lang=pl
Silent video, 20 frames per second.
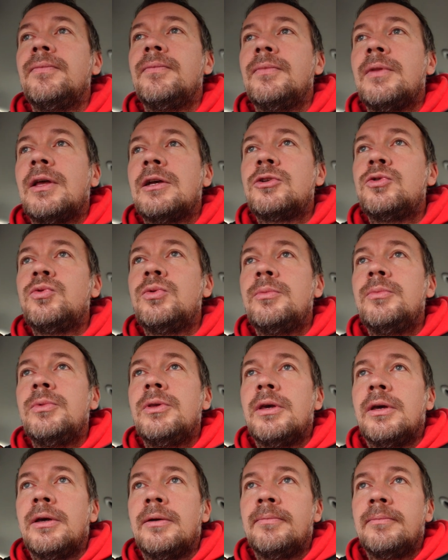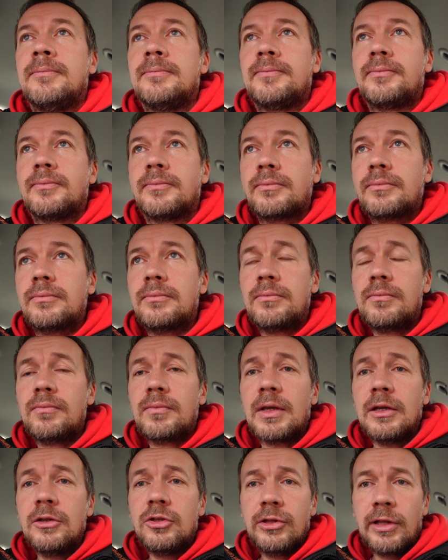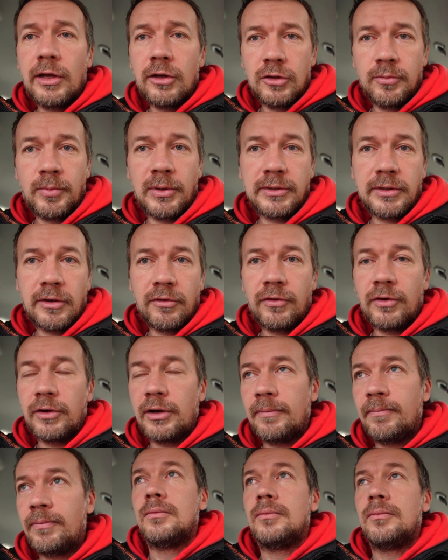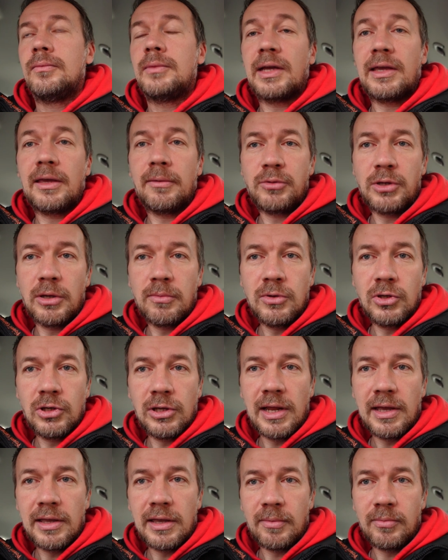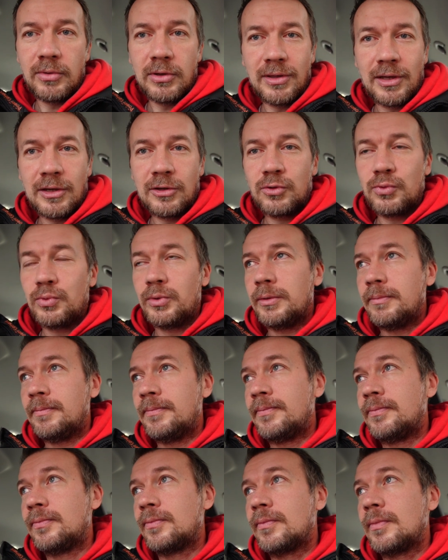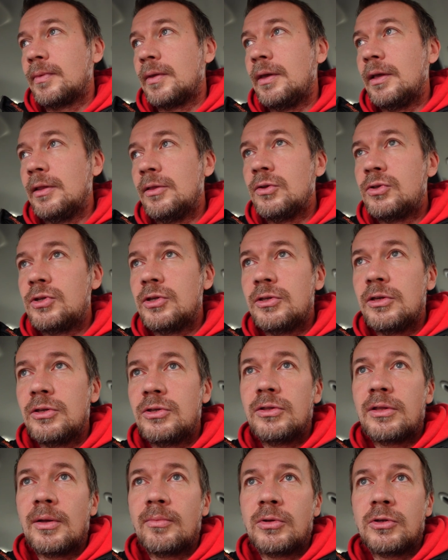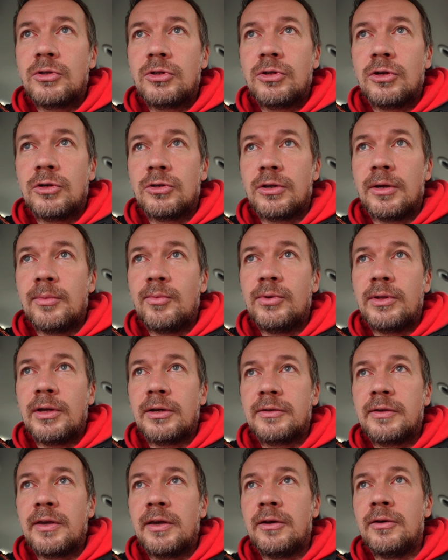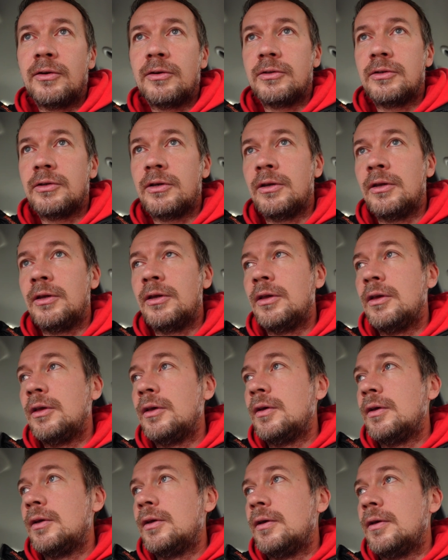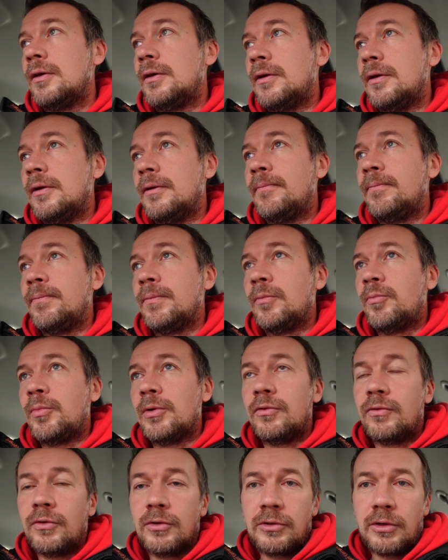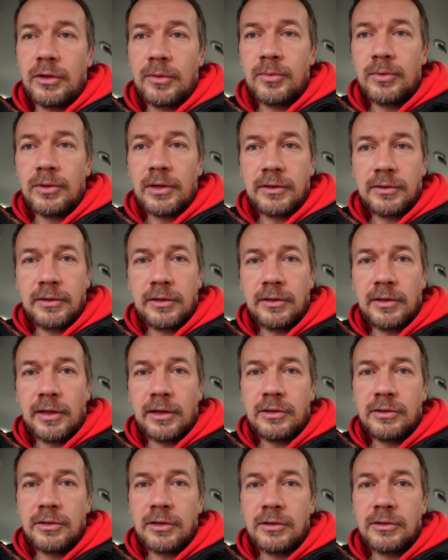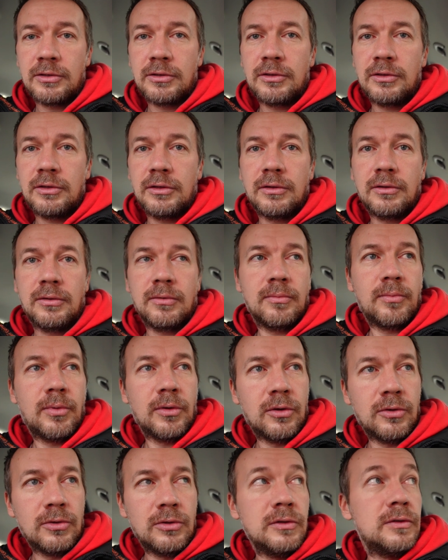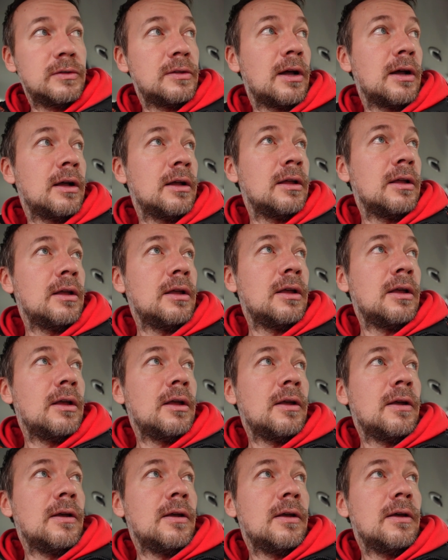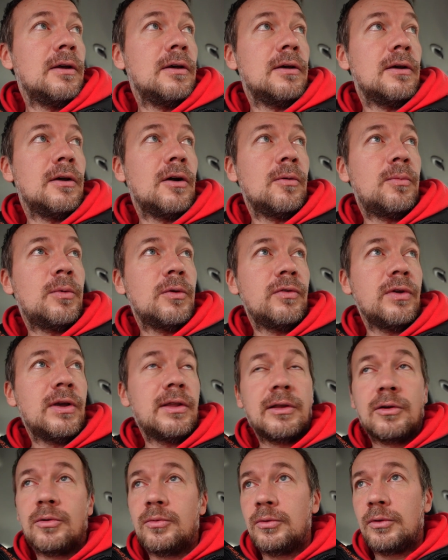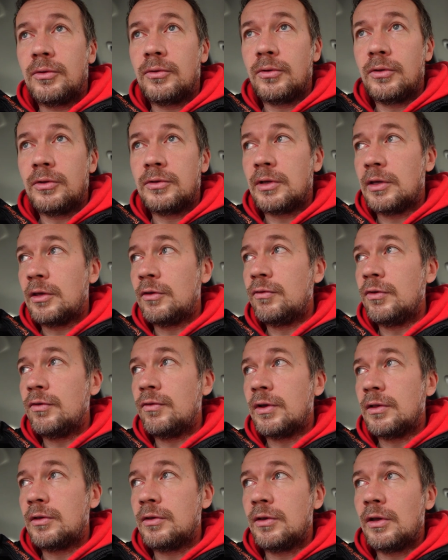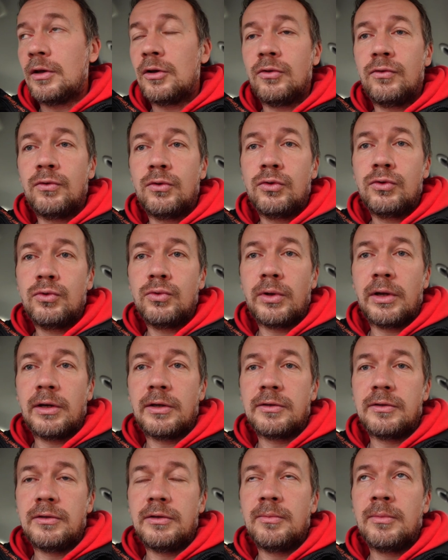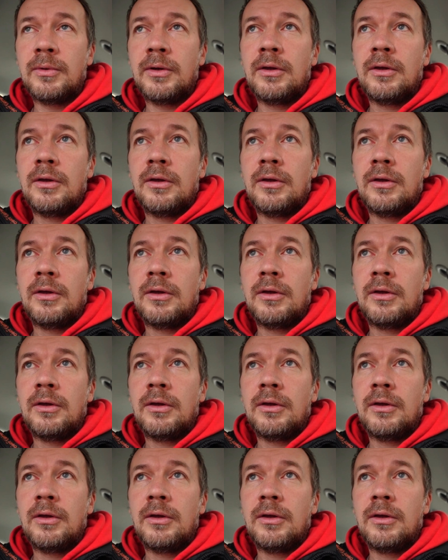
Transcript: naszły mnie, czytając polskie fora. Takie przemyślenia mnie naszły. Jednocześnie czytam też książkę Młynarskiego, gdzie e, pan Wojciech Młynarski, tekściarz, polonista, e, opowiadał, to jest taki wywiad jego dwóch córek z nim,